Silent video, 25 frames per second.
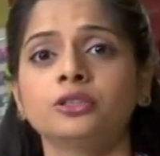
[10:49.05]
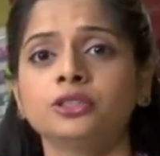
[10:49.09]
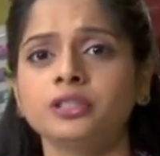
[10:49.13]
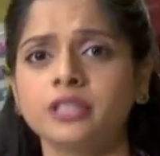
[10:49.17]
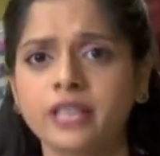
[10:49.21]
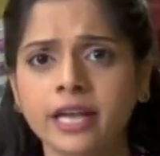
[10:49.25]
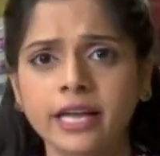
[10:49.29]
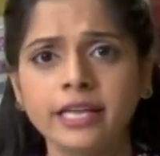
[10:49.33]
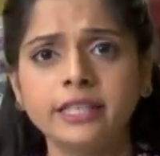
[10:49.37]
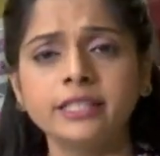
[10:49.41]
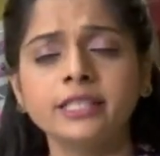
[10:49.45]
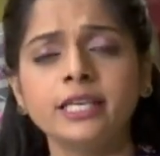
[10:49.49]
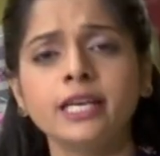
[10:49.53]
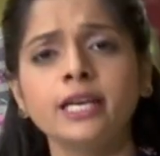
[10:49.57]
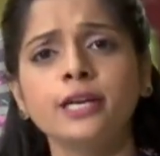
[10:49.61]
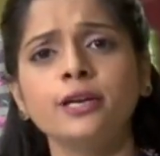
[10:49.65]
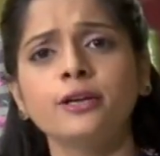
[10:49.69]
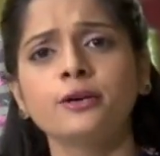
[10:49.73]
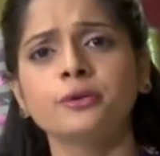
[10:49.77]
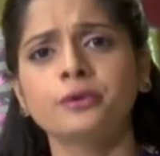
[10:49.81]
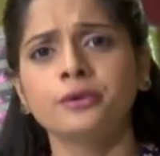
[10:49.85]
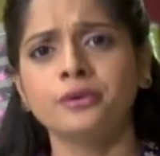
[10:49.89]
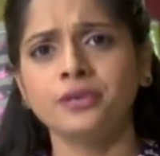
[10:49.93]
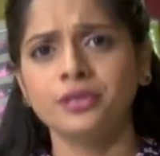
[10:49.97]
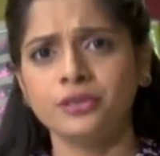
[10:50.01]
ట్రై చేయండి
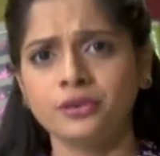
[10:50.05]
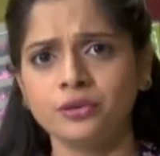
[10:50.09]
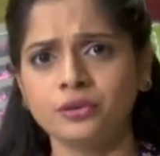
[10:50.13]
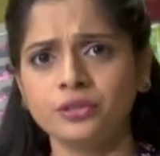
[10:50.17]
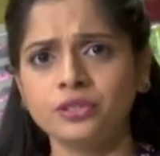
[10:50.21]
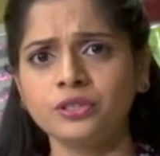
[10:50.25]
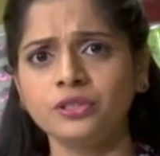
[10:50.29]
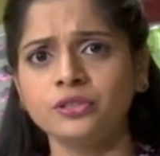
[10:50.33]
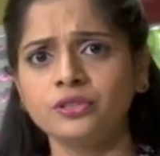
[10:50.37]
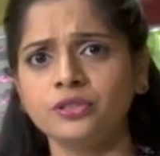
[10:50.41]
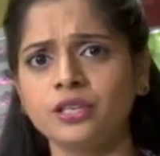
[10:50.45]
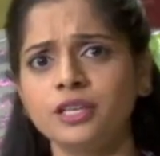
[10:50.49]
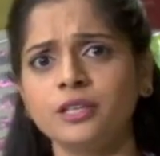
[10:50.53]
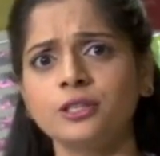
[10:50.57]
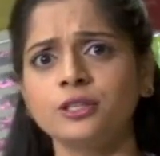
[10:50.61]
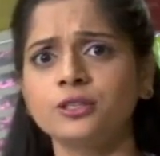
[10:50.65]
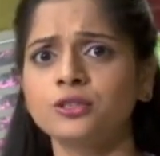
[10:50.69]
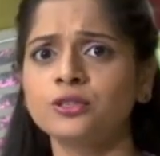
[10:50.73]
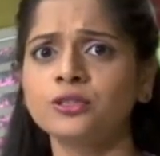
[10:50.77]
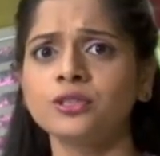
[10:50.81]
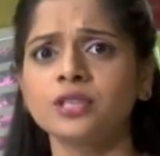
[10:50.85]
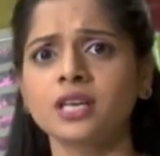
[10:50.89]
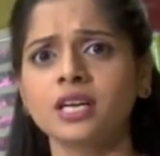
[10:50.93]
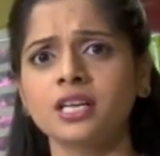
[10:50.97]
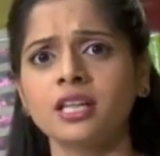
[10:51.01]
కొన్ని రోజులు
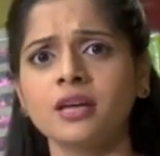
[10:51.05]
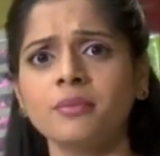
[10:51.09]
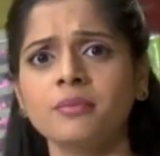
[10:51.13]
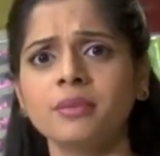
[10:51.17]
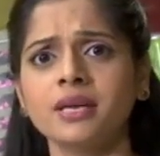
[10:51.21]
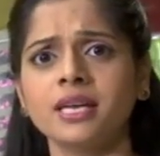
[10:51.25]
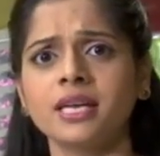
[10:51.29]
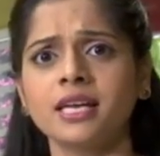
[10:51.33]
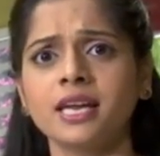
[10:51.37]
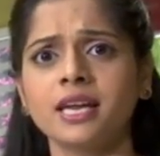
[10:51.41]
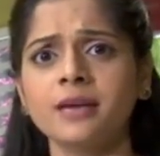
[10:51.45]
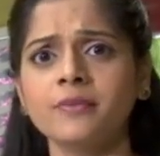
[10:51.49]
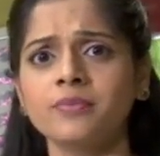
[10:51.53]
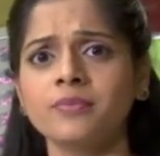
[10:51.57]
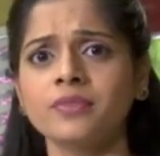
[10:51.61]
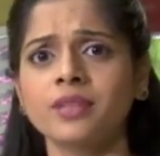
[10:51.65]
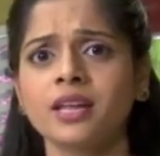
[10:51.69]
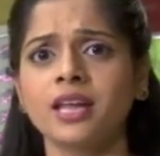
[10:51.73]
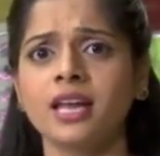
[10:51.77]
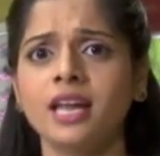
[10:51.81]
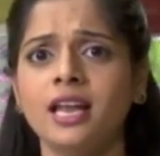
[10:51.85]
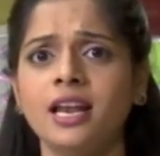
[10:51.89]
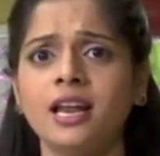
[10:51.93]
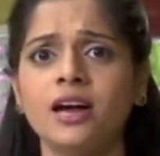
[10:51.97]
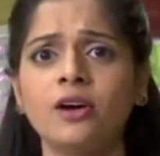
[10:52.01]
తెలుస్తుంది కదా మీకే
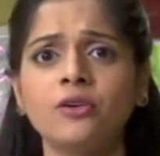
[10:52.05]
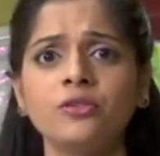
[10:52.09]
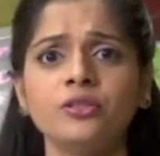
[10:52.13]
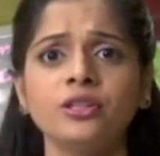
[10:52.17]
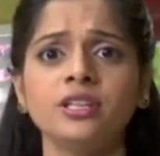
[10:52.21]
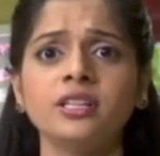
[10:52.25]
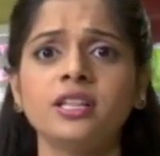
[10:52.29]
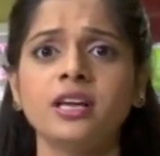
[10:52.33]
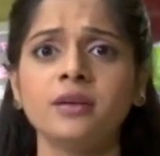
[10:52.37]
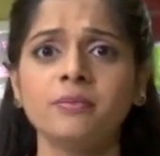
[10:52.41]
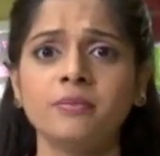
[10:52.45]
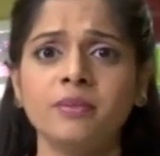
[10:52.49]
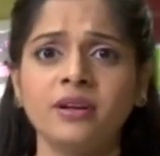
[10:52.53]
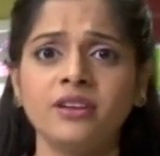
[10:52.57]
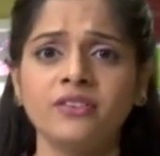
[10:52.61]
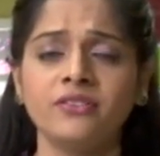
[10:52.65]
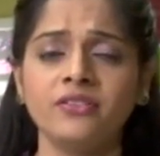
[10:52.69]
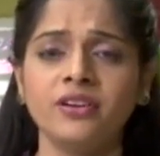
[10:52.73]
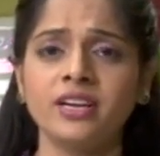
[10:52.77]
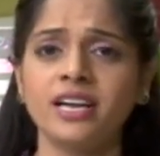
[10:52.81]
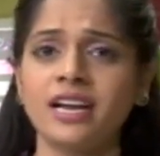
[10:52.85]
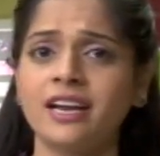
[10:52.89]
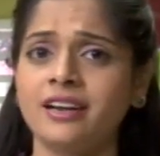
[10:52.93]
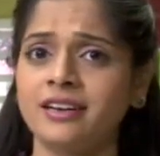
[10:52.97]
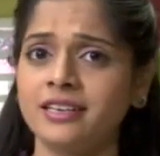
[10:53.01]
ఎలా ఉంది దాని
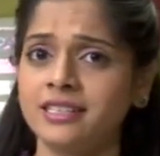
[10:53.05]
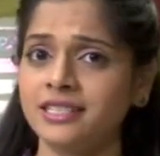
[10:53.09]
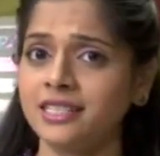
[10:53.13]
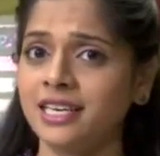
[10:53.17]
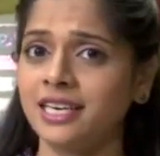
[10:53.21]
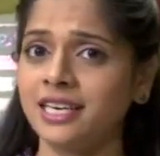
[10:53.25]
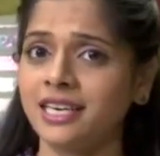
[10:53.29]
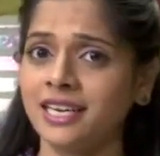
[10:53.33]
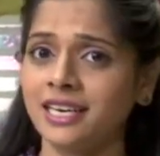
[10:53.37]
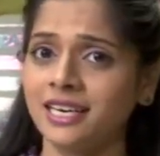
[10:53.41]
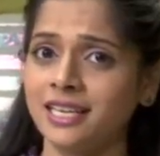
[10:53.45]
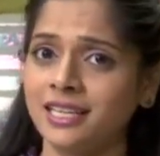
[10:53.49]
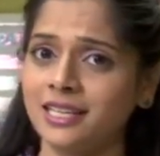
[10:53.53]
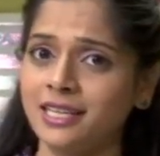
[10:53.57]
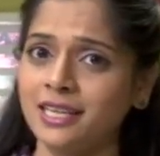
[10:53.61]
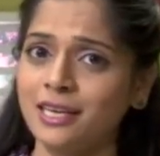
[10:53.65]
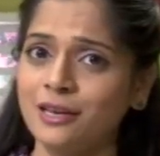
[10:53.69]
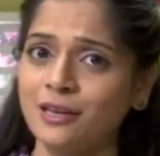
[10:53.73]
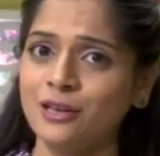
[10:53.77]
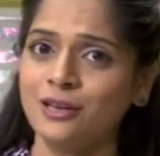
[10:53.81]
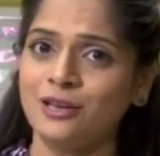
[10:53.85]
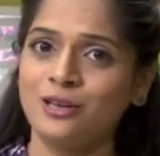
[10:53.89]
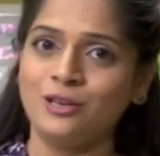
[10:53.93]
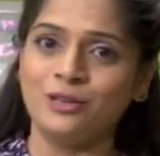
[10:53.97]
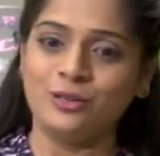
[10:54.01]
బెనిఫిట్ అండ్ రిజల్ట్ అనేది
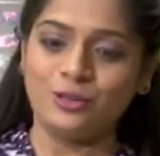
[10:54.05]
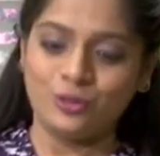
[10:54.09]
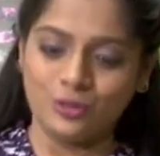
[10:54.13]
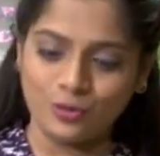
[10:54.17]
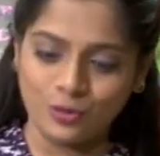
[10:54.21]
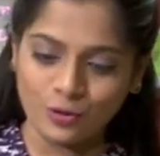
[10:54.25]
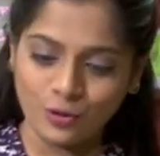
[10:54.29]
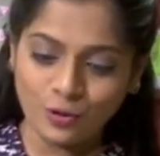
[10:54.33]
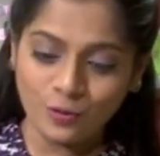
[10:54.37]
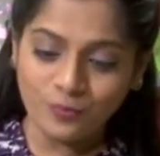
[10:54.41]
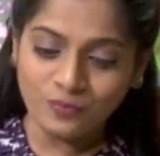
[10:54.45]
సో